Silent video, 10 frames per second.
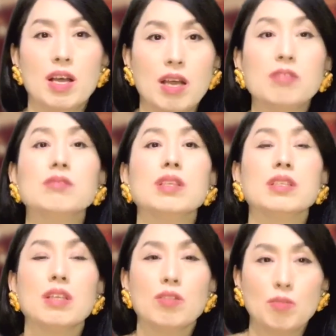あるんです
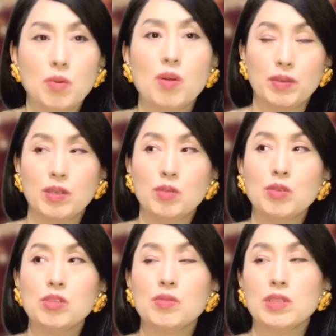けれども当
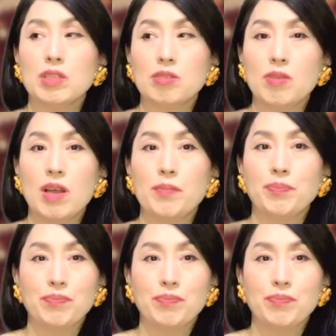時の私は